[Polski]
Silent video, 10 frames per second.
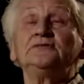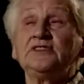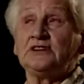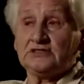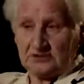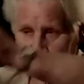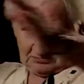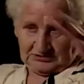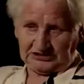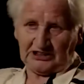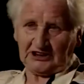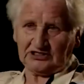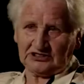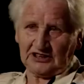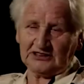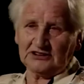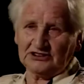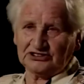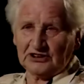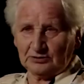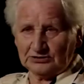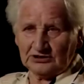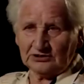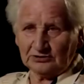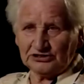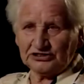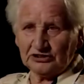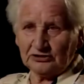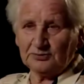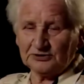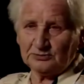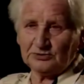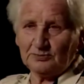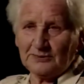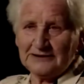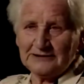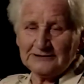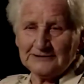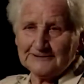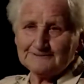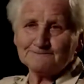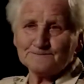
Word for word: wielkie sterty takie leżały tego wszystkiego, potem to palili, nie?